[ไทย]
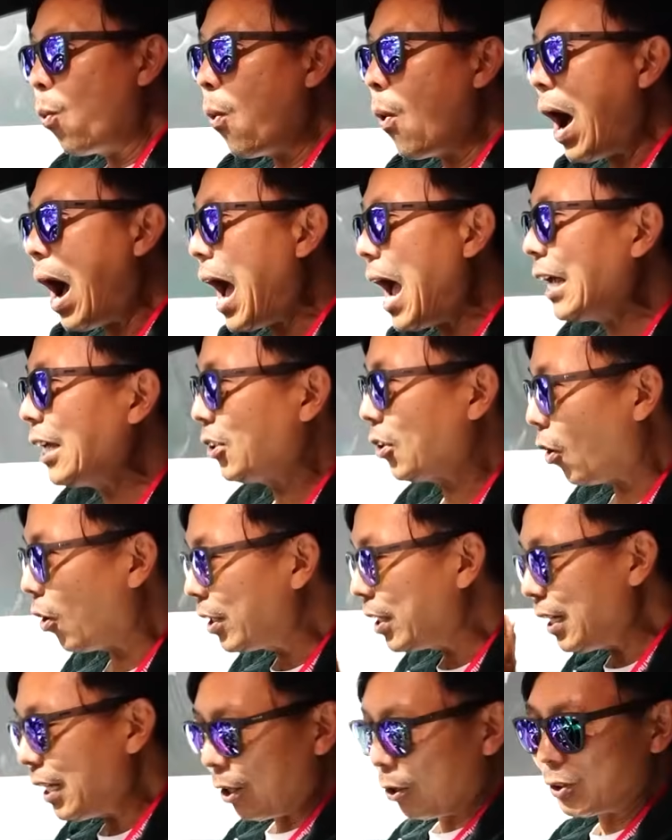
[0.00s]
ว่ายตอน
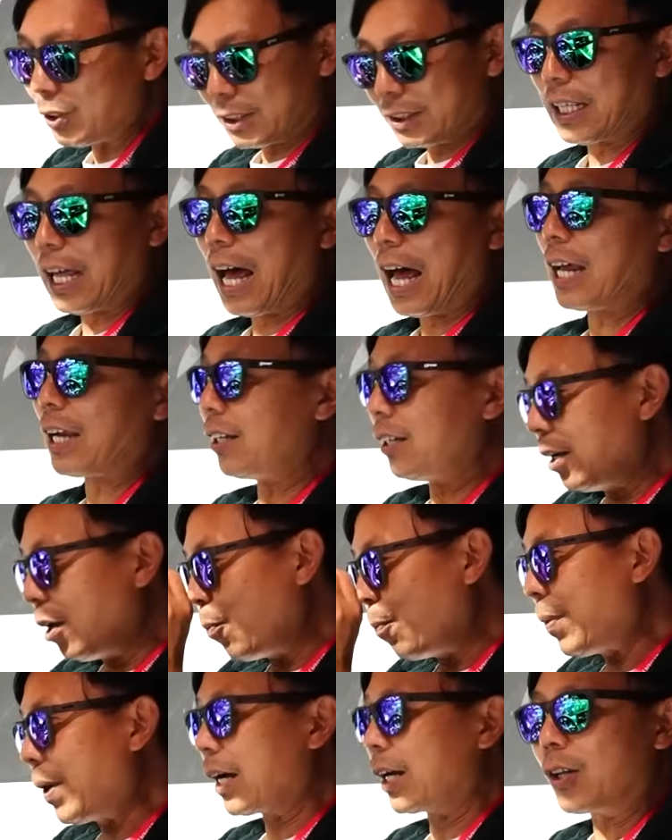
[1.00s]
ที่เราสตาร์ทเรา
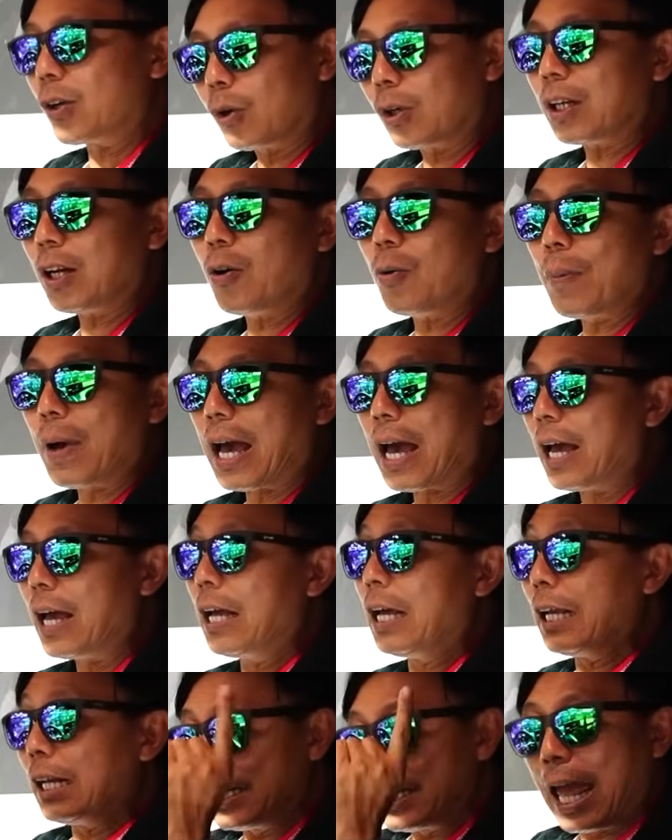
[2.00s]
เปิดรถเข้ามา
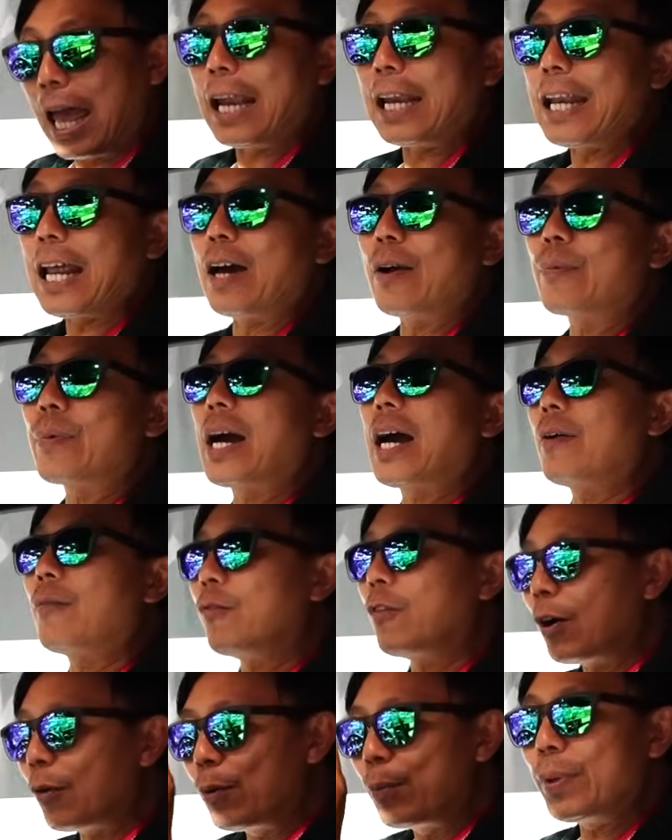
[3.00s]
แนะนำครับ
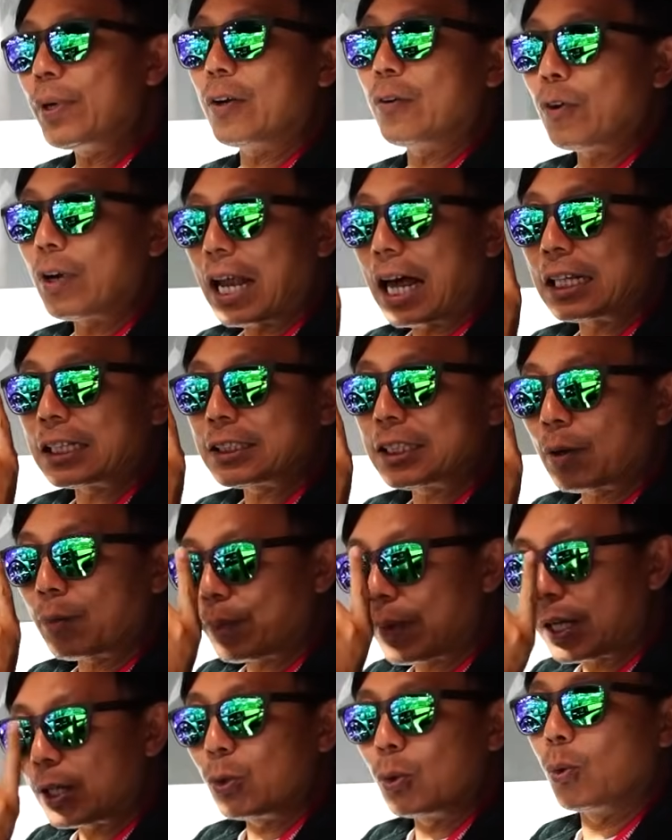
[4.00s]
ว่าเพื่อนๆ เวลาจะ
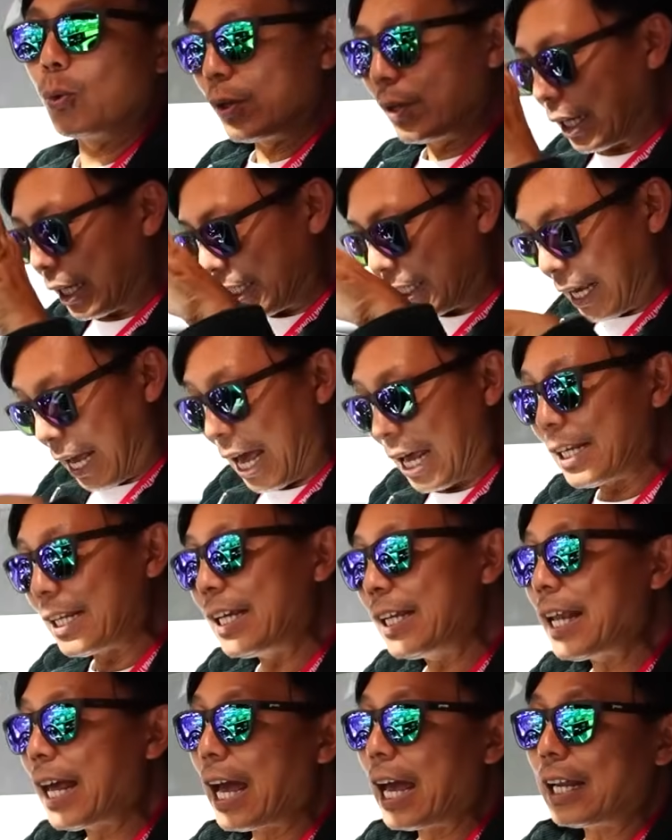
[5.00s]
ไปดูในงาน
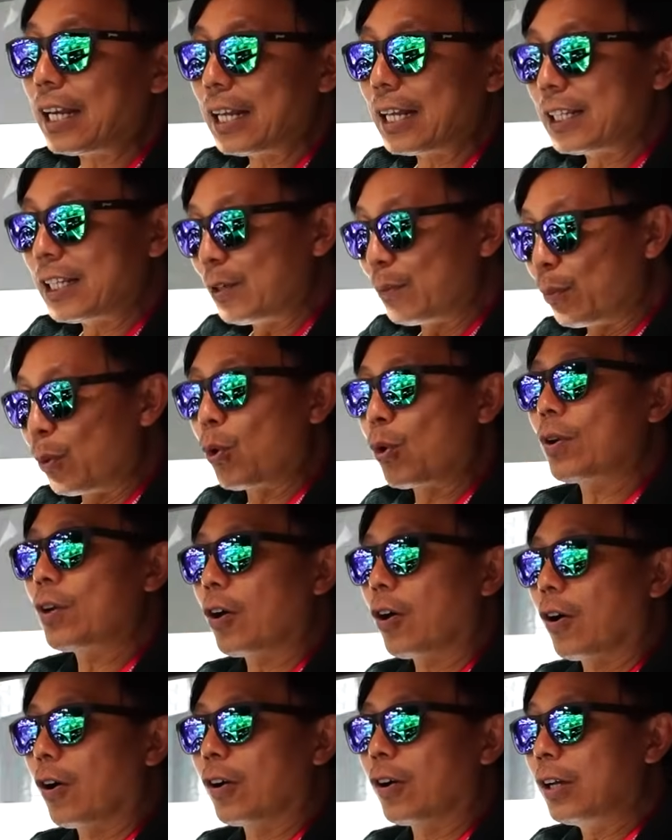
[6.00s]
นี้นะในที่บูธ
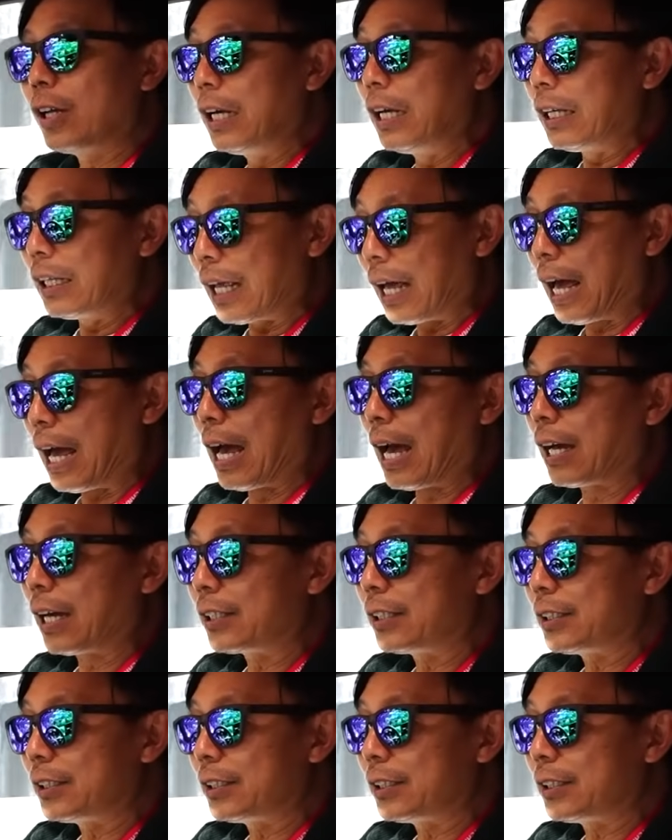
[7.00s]
ของทาง